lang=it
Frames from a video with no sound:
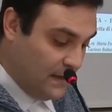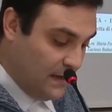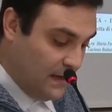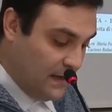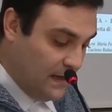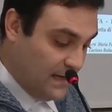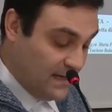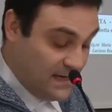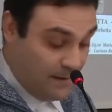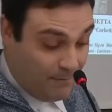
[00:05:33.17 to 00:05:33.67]

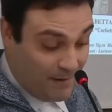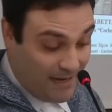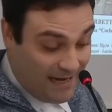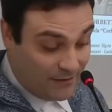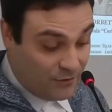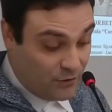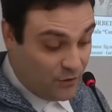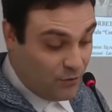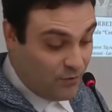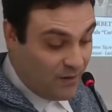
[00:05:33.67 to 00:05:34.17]
Si è
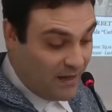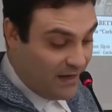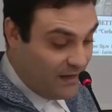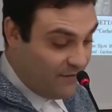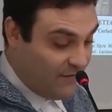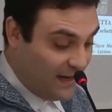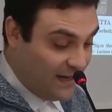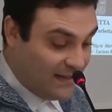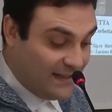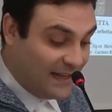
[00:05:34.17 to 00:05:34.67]
parlato di una
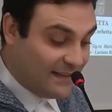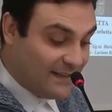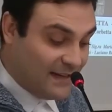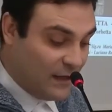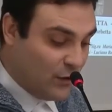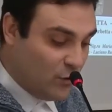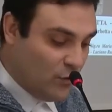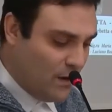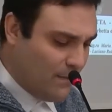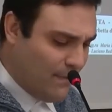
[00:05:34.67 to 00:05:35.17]
rivalità tra
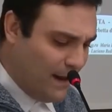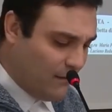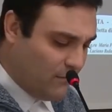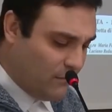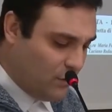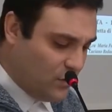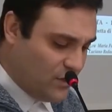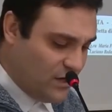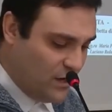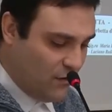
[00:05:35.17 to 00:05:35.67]
i due, ma
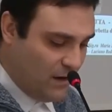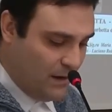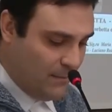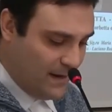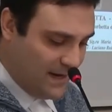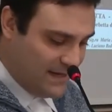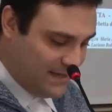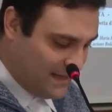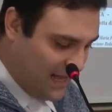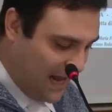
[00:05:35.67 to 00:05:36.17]
così non è
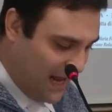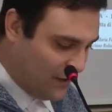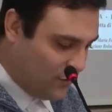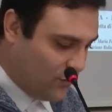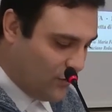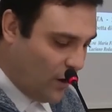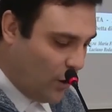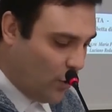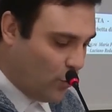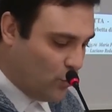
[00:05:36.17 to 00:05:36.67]
mai
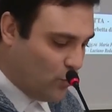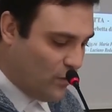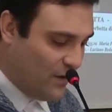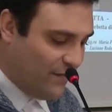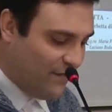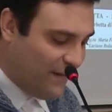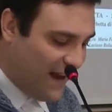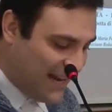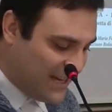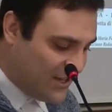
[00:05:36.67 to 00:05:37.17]
stato, erano due
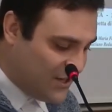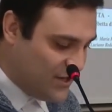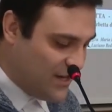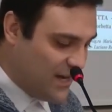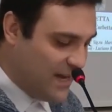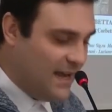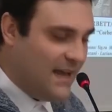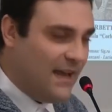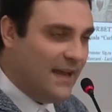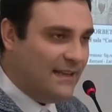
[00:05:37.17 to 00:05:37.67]

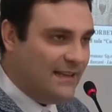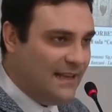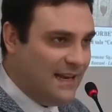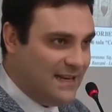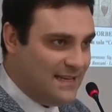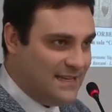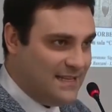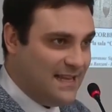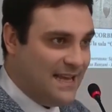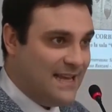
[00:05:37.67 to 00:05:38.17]
facce
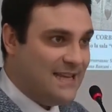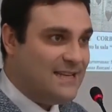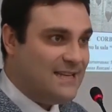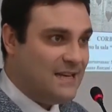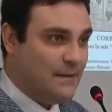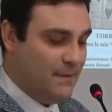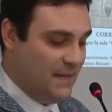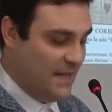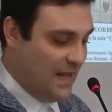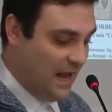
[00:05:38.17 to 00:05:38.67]
della
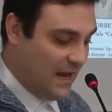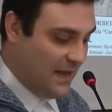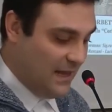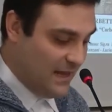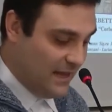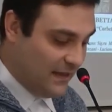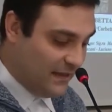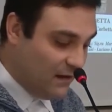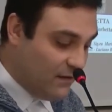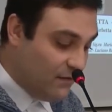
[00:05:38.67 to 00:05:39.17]
stessa
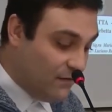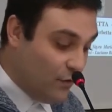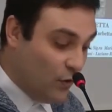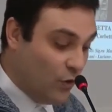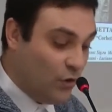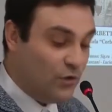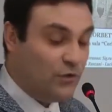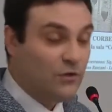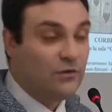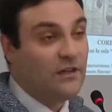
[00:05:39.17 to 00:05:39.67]
medaglia, del
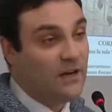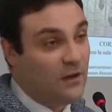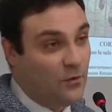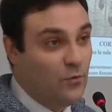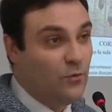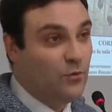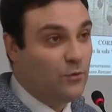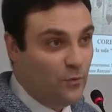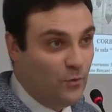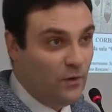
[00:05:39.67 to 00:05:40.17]
volto della
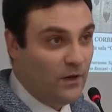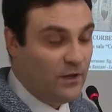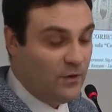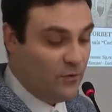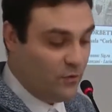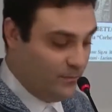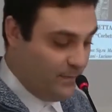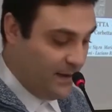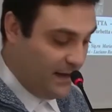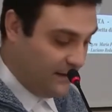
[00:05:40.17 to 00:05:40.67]
cultura di
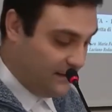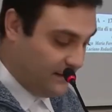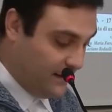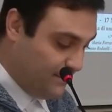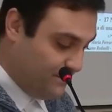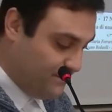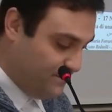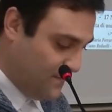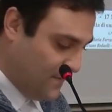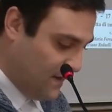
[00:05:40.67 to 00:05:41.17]
corbetta.
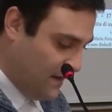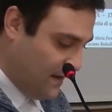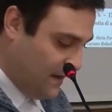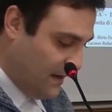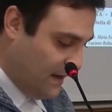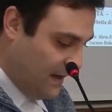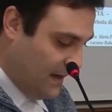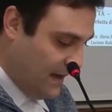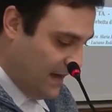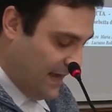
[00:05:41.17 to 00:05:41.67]

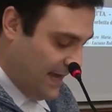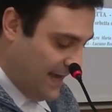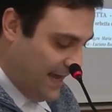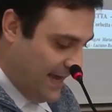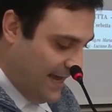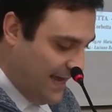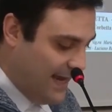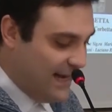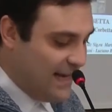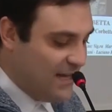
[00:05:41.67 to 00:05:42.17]

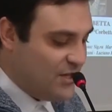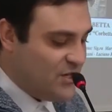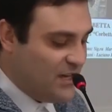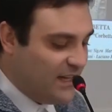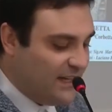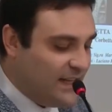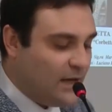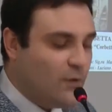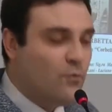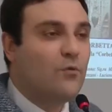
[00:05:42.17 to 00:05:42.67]
In
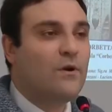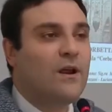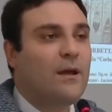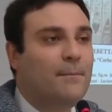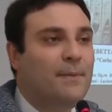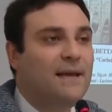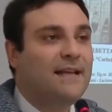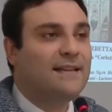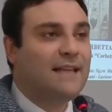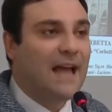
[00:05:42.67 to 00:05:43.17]
Leggende Curia
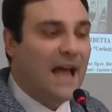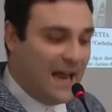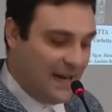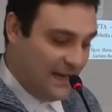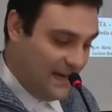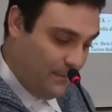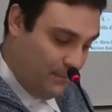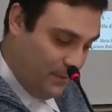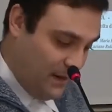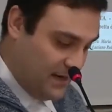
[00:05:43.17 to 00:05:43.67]

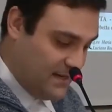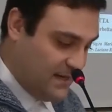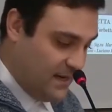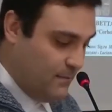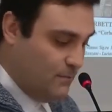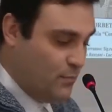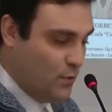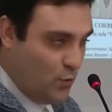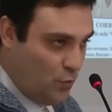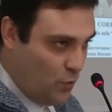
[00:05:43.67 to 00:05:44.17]
Pictane, per
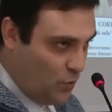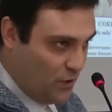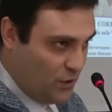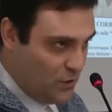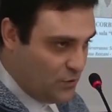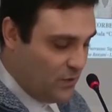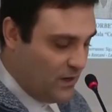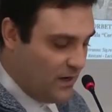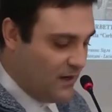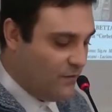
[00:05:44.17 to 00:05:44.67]
esempio, uno dei
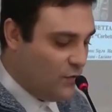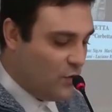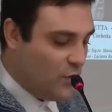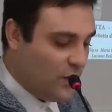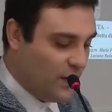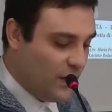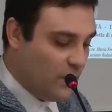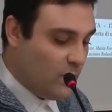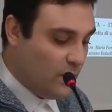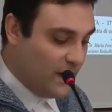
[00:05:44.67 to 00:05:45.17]
suoi
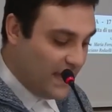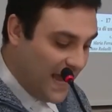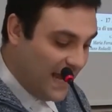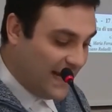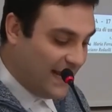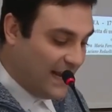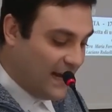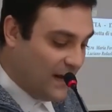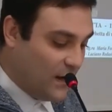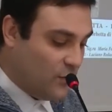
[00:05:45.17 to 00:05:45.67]
lavori,
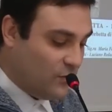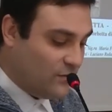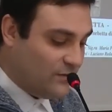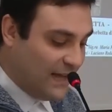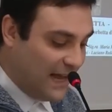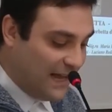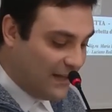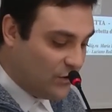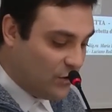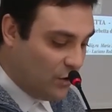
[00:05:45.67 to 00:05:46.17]
Cucchiani ha
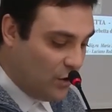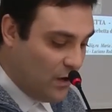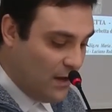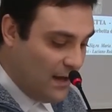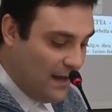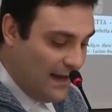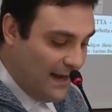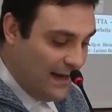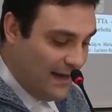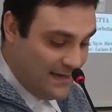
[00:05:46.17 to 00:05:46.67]

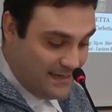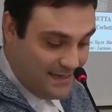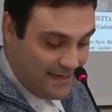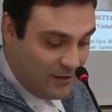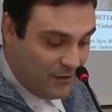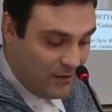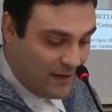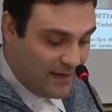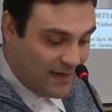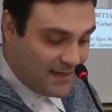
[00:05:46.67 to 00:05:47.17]
raccontato
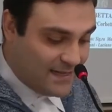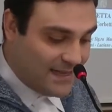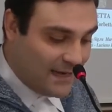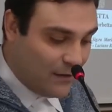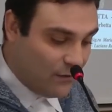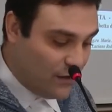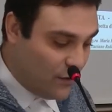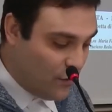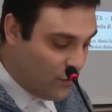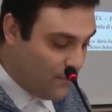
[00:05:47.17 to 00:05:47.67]
l'assedio del
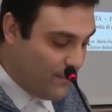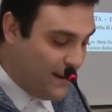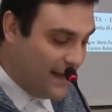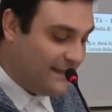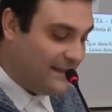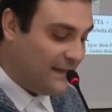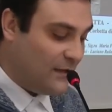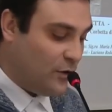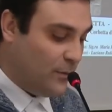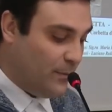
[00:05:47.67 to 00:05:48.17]
castello di
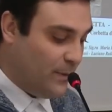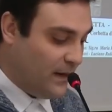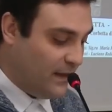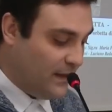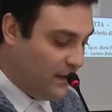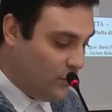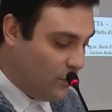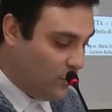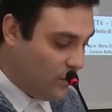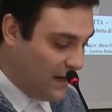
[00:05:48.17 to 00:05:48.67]
Corbetta ad opera
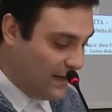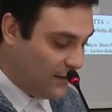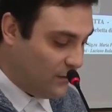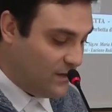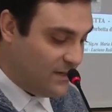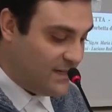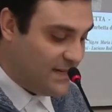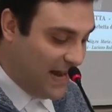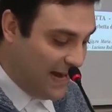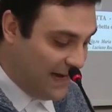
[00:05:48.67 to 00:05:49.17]
di Corrado
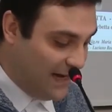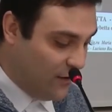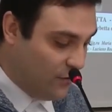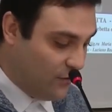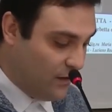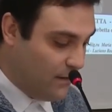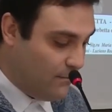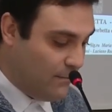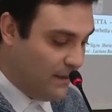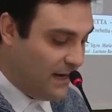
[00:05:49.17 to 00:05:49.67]
il Salico
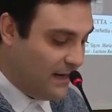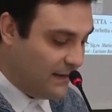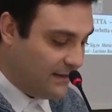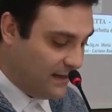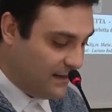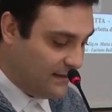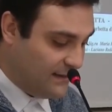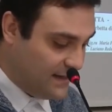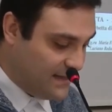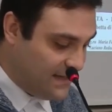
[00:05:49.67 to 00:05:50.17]
nel
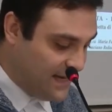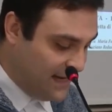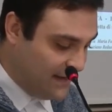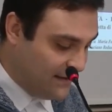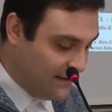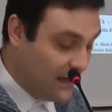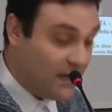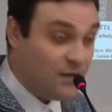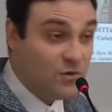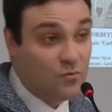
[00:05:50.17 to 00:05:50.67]

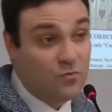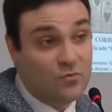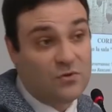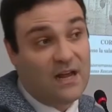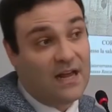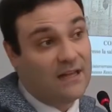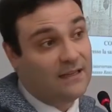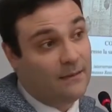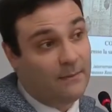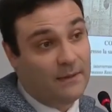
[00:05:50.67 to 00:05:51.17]
1037, ah,
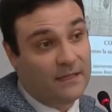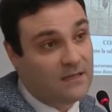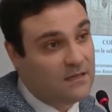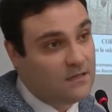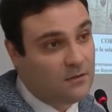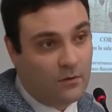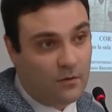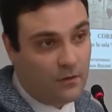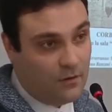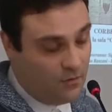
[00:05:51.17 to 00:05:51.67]
scusate ma da
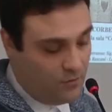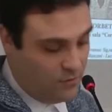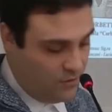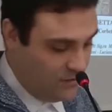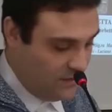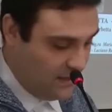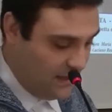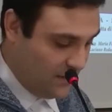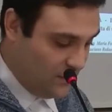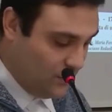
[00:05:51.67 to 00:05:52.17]
storico
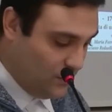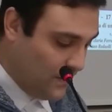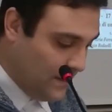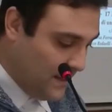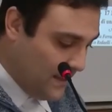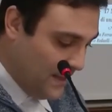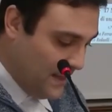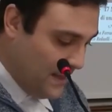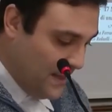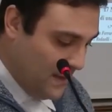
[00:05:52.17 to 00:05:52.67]
ogni tanto,
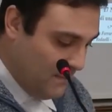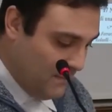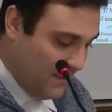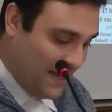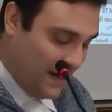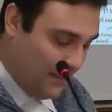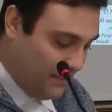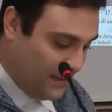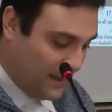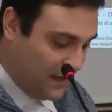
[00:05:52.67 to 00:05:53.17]
mi
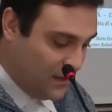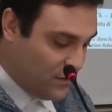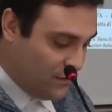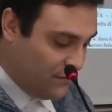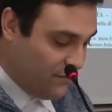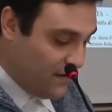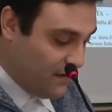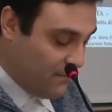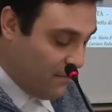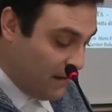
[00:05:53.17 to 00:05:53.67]
capita di
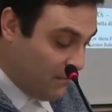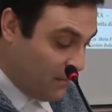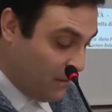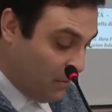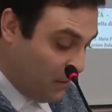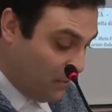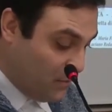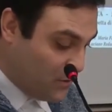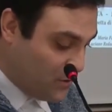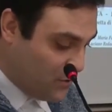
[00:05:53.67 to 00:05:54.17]
soffermarmi
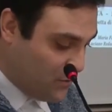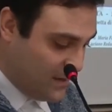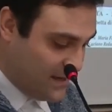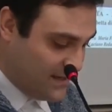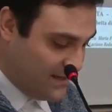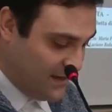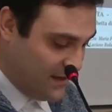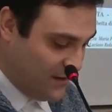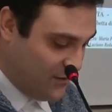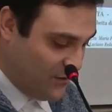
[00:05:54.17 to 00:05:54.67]
proprio su
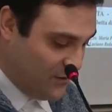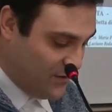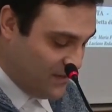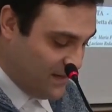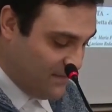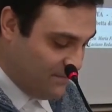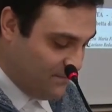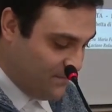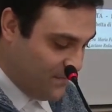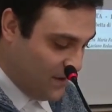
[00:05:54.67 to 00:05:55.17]
queste cose,
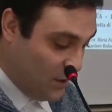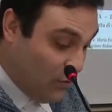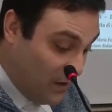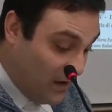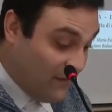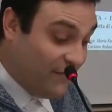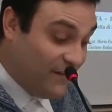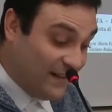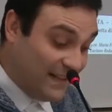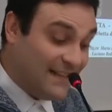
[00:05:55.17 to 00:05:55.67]
con
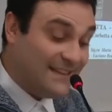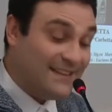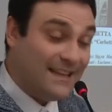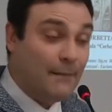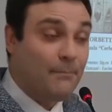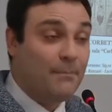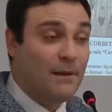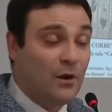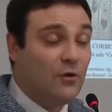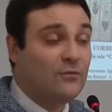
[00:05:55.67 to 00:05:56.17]
la
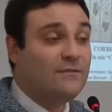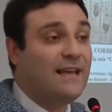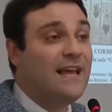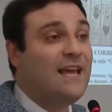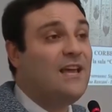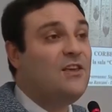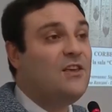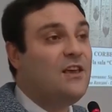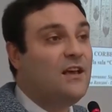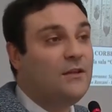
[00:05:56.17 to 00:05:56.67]
fedeltà però
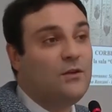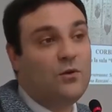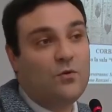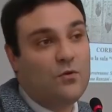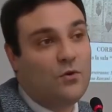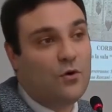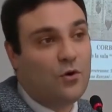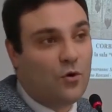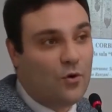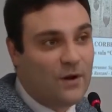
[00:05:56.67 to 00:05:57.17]
degna di
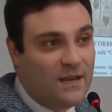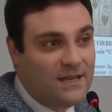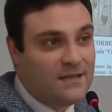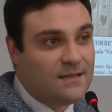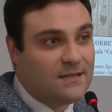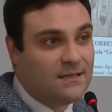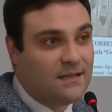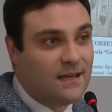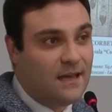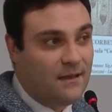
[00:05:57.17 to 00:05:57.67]
un
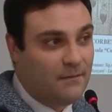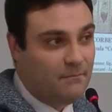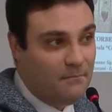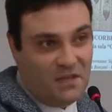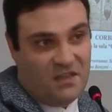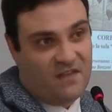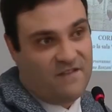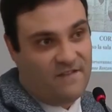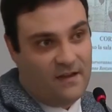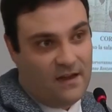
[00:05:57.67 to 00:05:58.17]
cronista
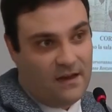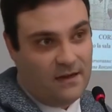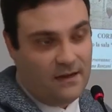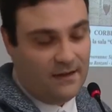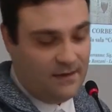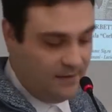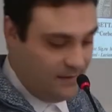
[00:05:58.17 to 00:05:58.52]
medievale.